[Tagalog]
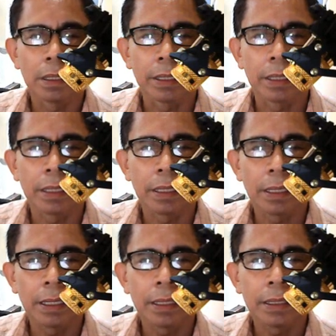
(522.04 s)

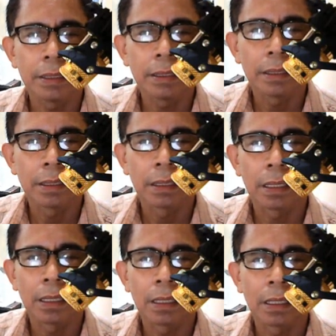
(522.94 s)
then,
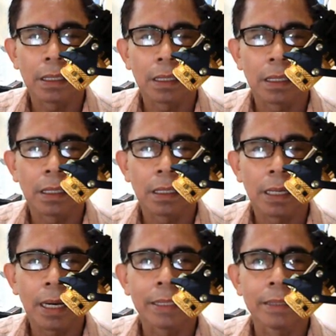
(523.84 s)
uh,
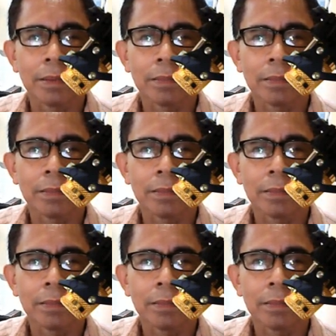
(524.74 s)
add.